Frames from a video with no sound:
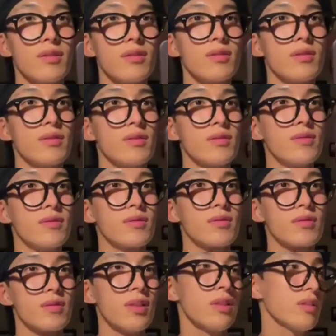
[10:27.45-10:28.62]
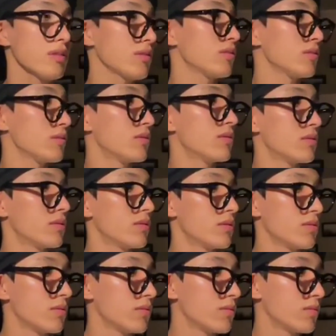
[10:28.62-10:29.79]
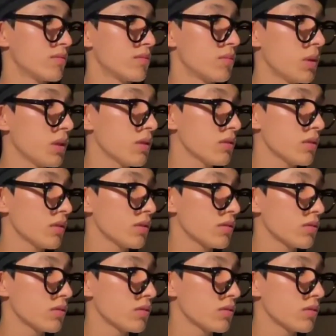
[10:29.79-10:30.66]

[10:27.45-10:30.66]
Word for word: 어, 그냥 파란색